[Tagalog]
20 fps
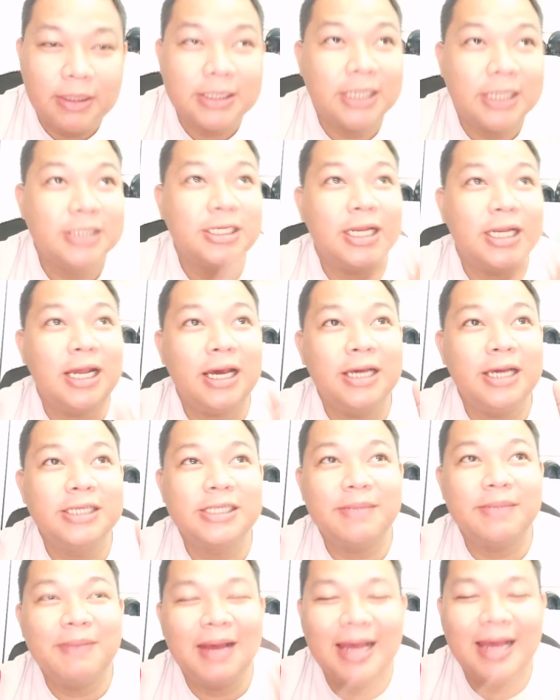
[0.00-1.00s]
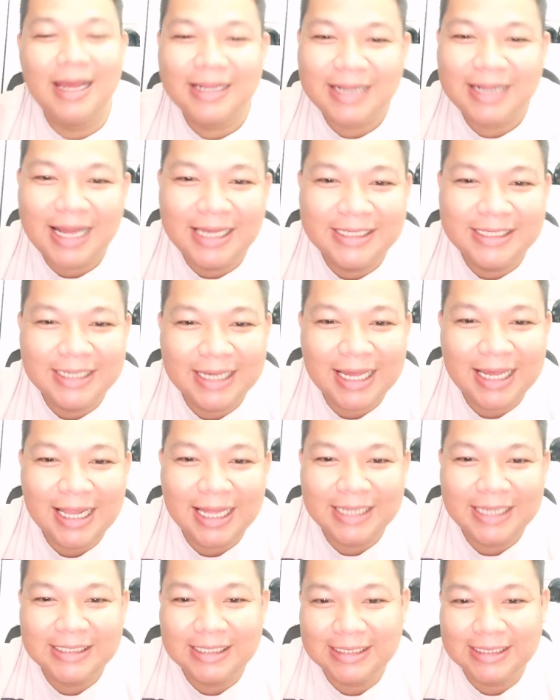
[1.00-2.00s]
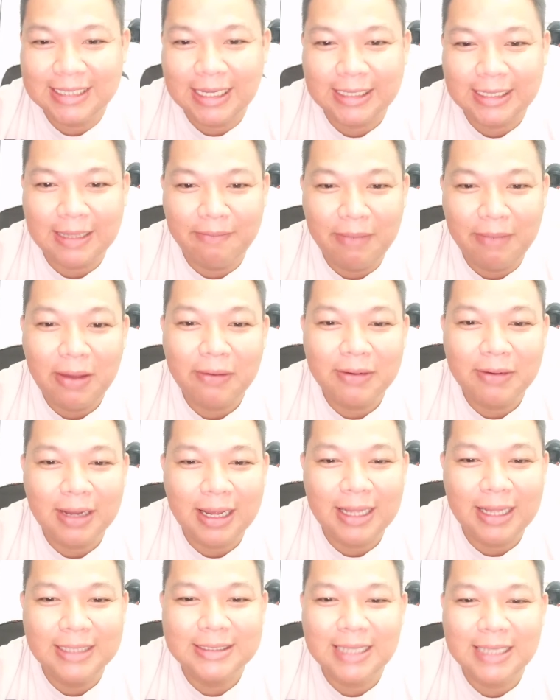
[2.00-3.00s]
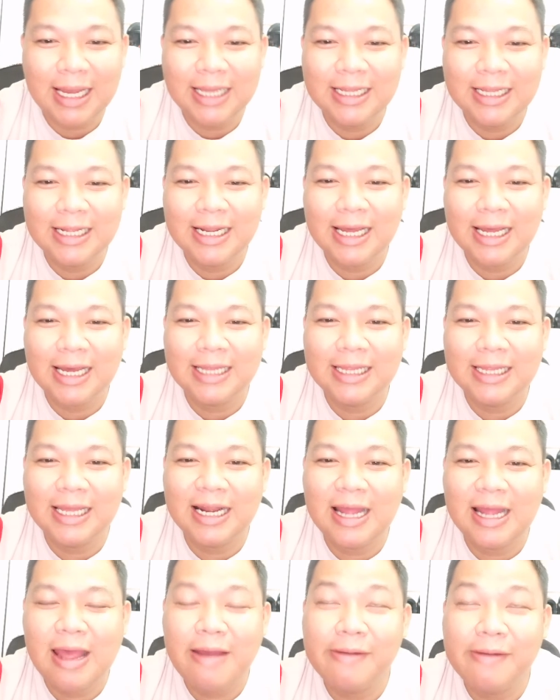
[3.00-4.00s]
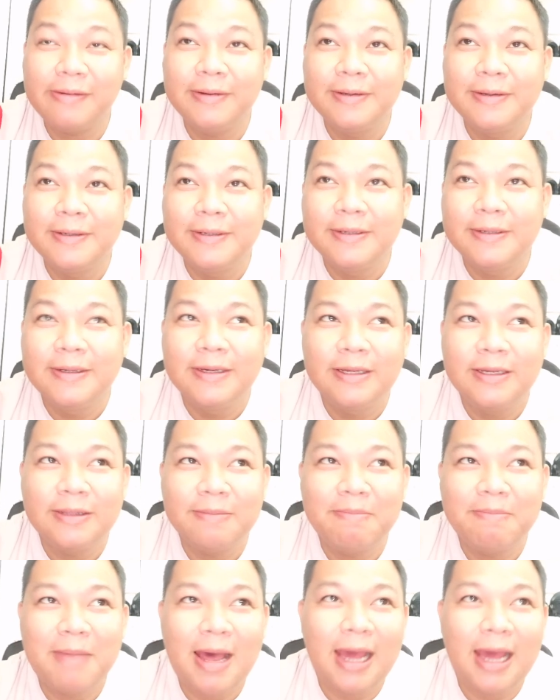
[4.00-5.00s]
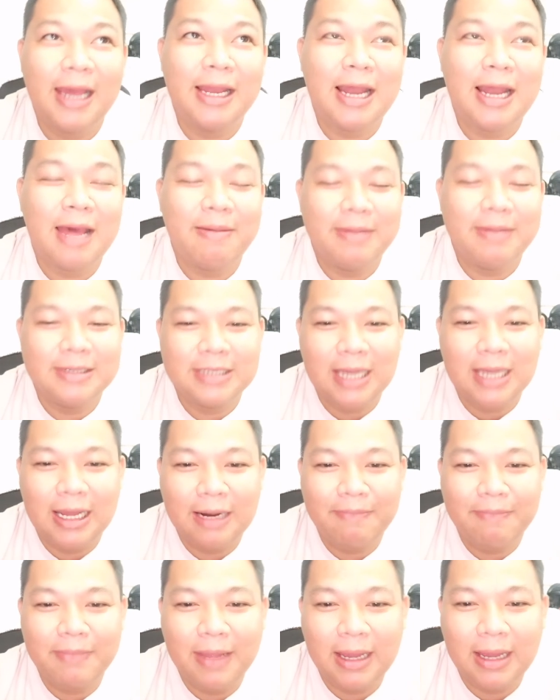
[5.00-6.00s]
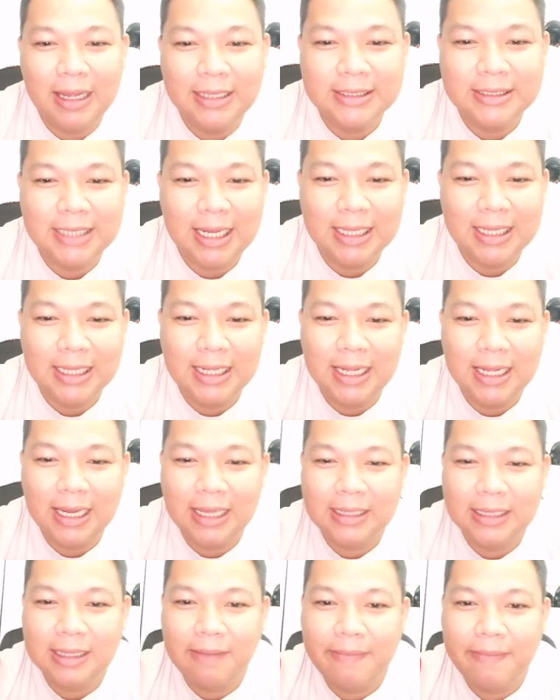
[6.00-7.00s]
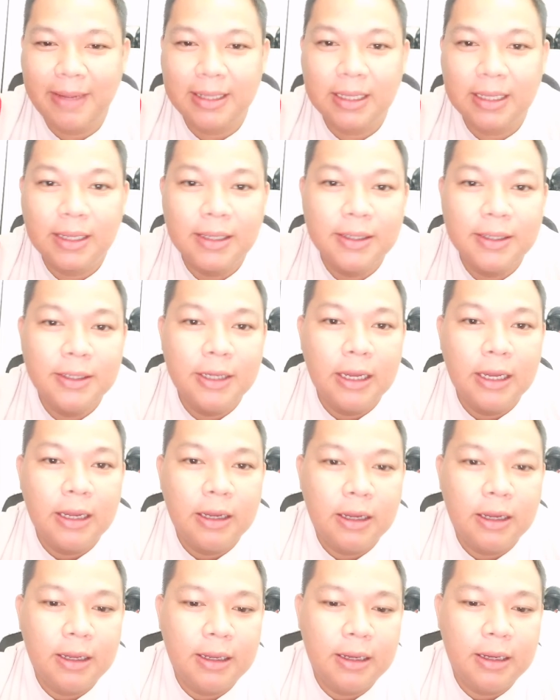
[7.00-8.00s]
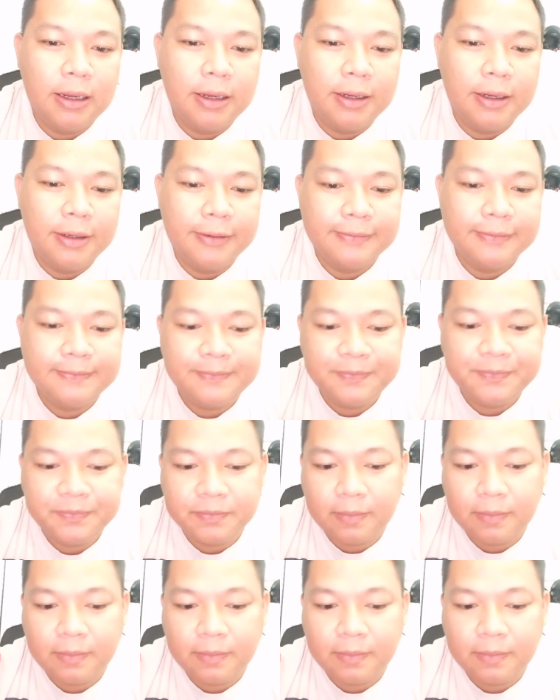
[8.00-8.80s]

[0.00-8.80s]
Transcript: Pasensya na kayo sa mga tricycle kasi sa tabi ako ng kalsada nakatira. Itong bahay namin sa harap ng kalsada nakatapat. Um,